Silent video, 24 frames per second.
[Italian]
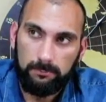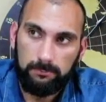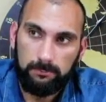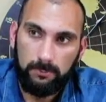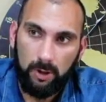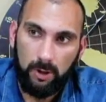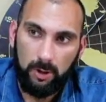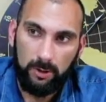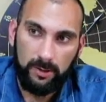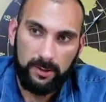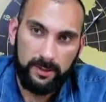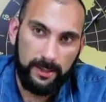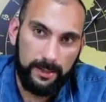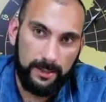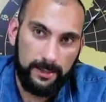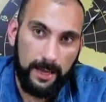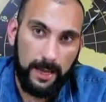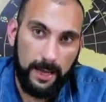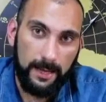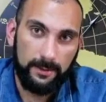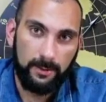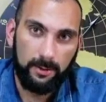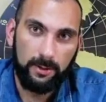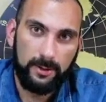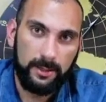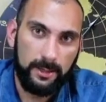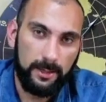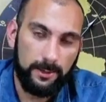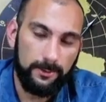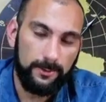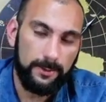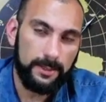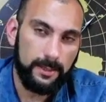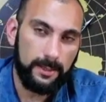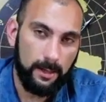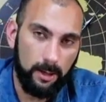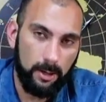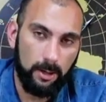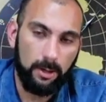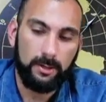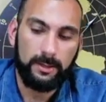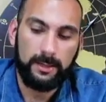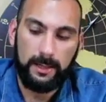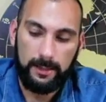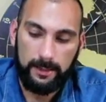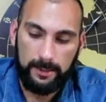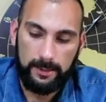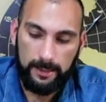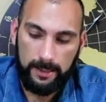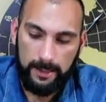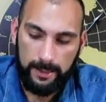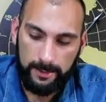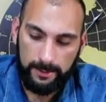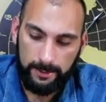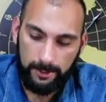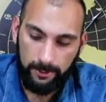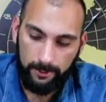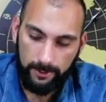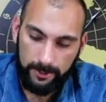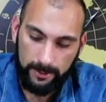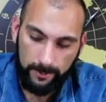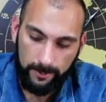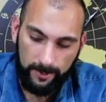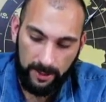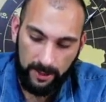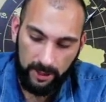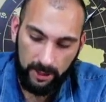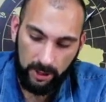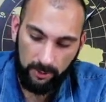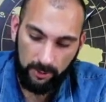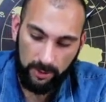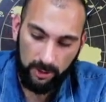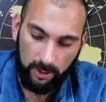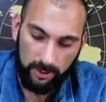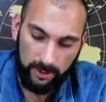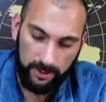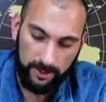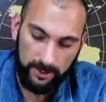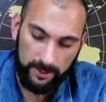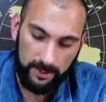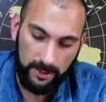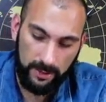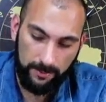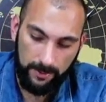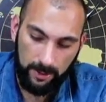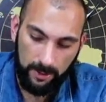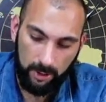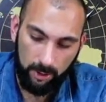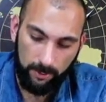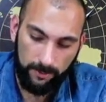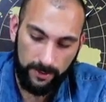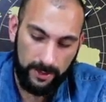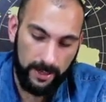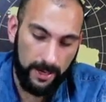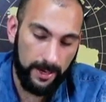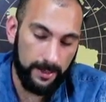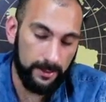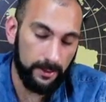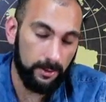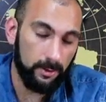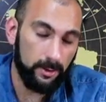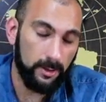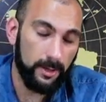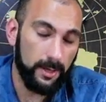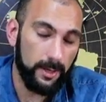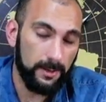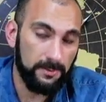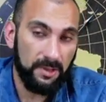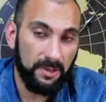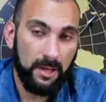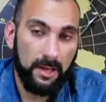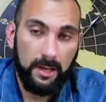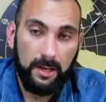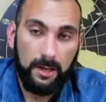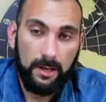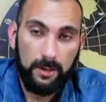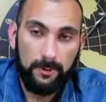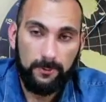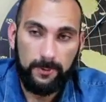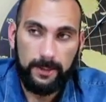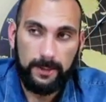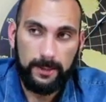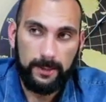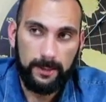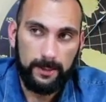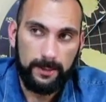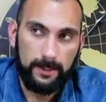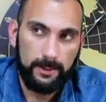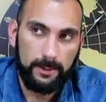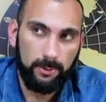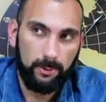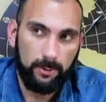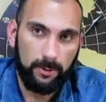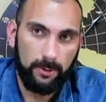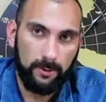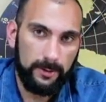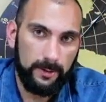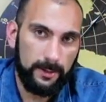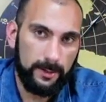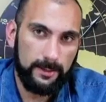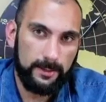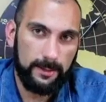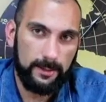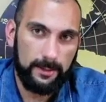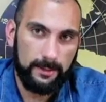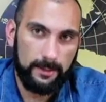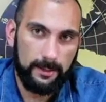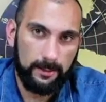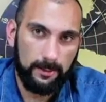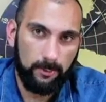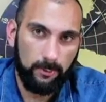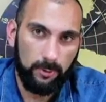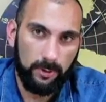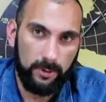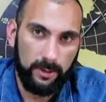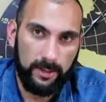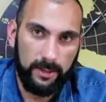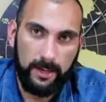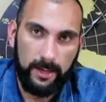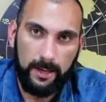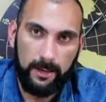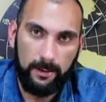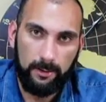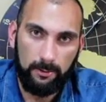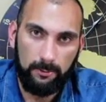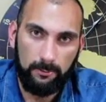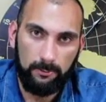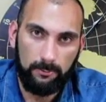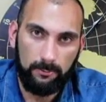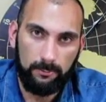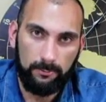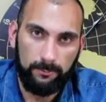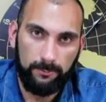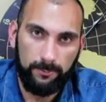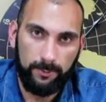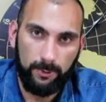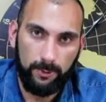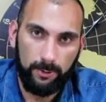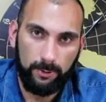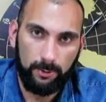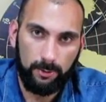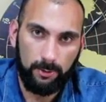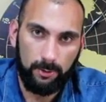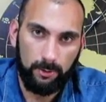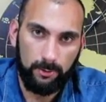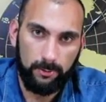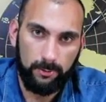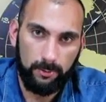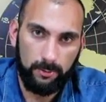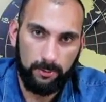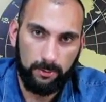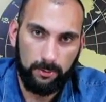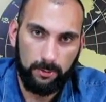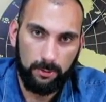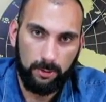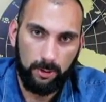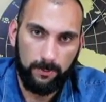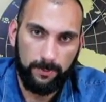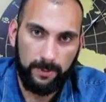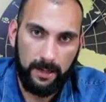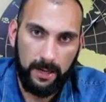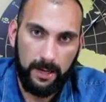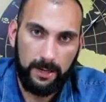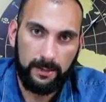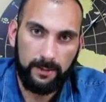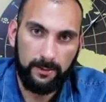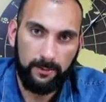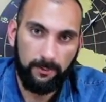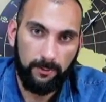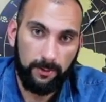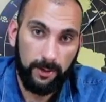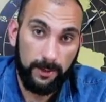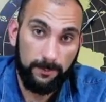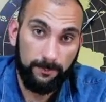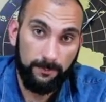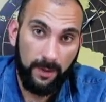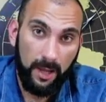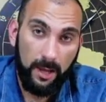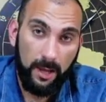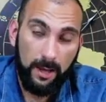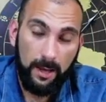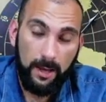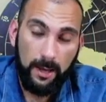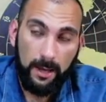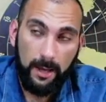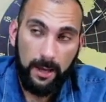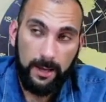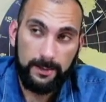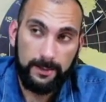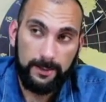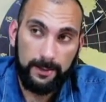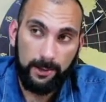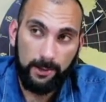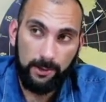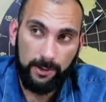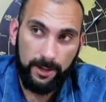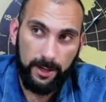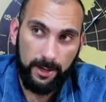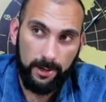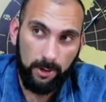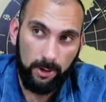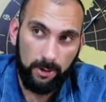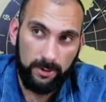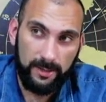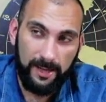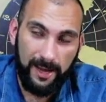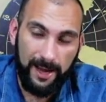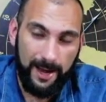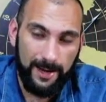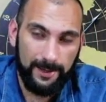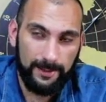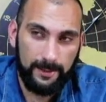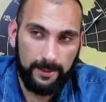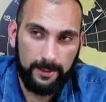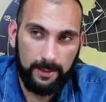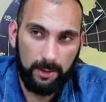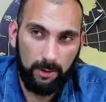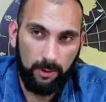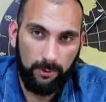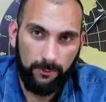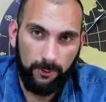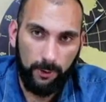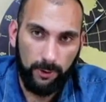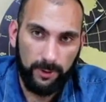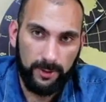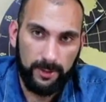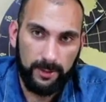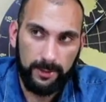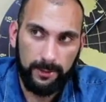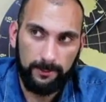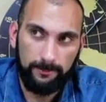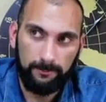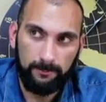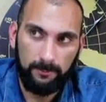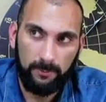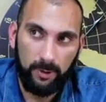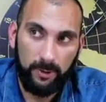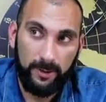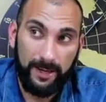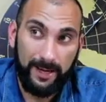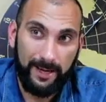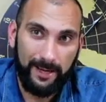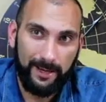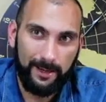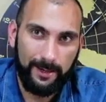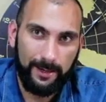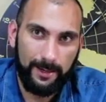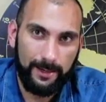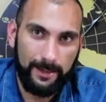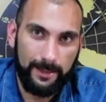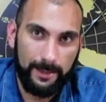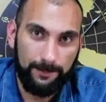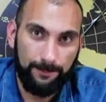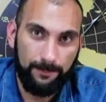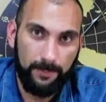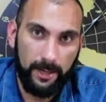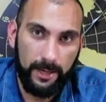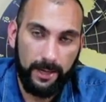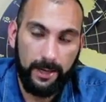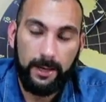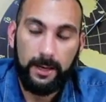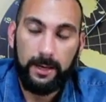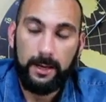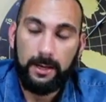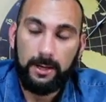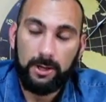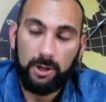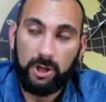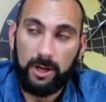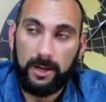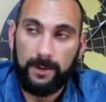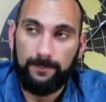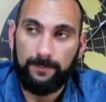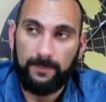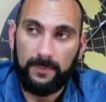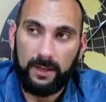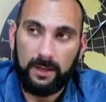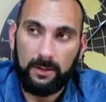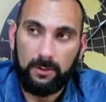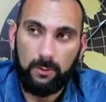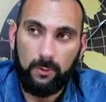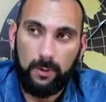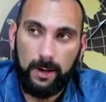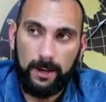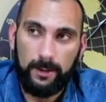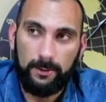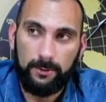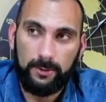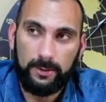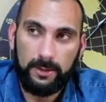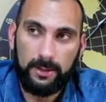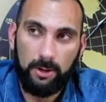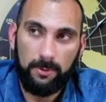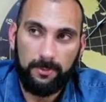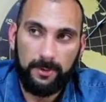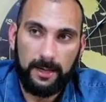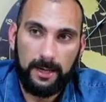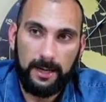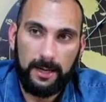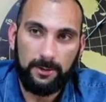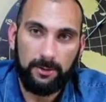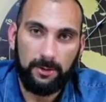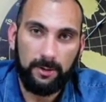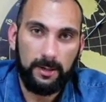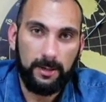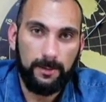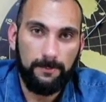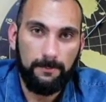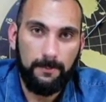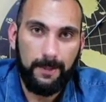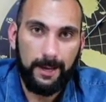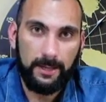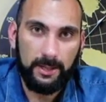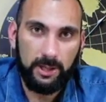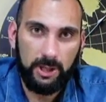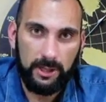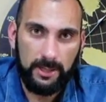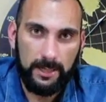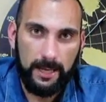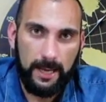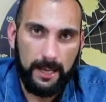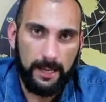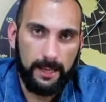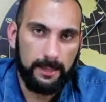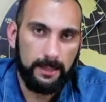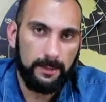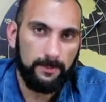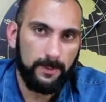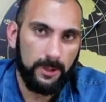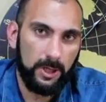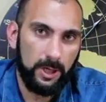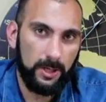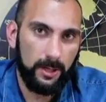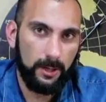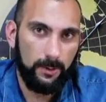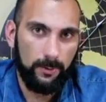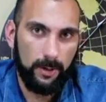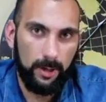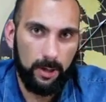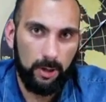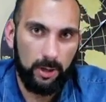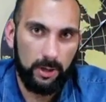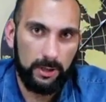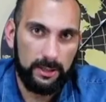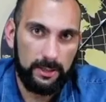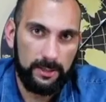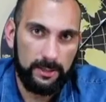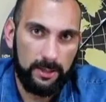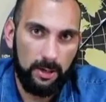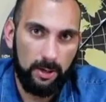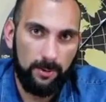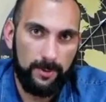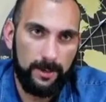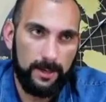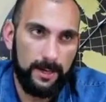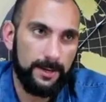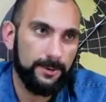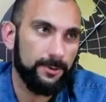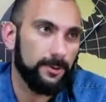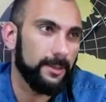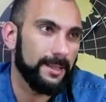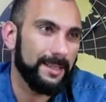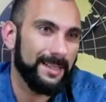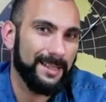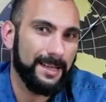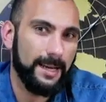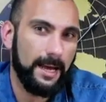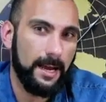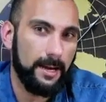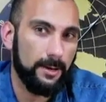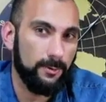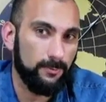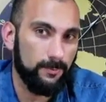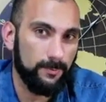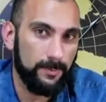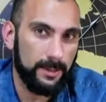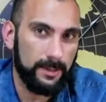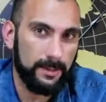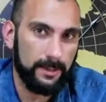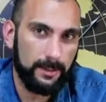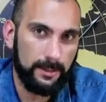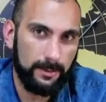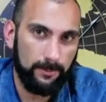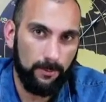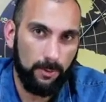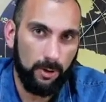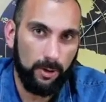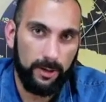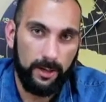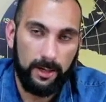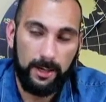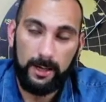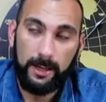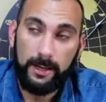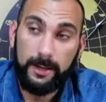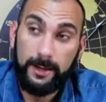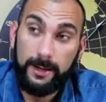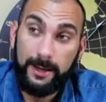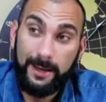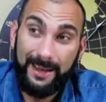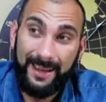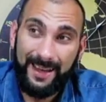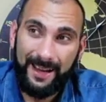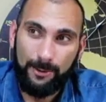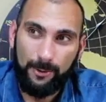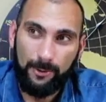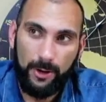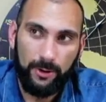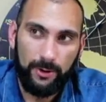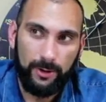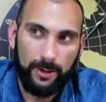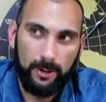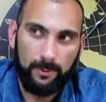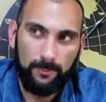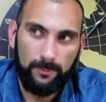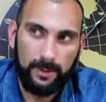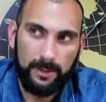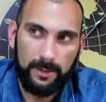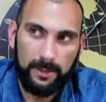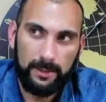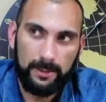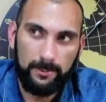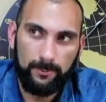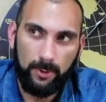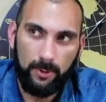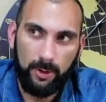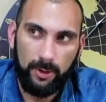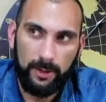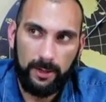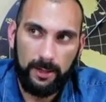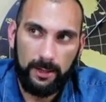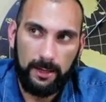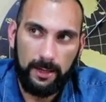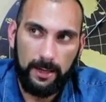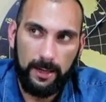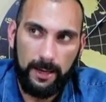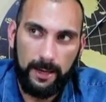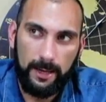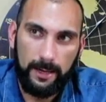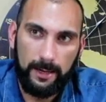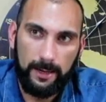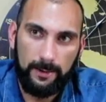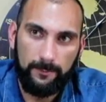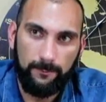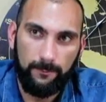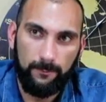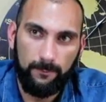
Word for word: ostentandosi di questa cosa. ragazzi dovete sapere c'è una cosa che si chiama copyright, ok? Quindi innanzitutto dovete essere sicuri che un prodotto copyright free e seconda cosa anche se lo fosse non è credibile cioè qua non stiamo parlando di marginale semplicemente qualcosa stiamo parlando di creare un business model e quando crei un business model eh,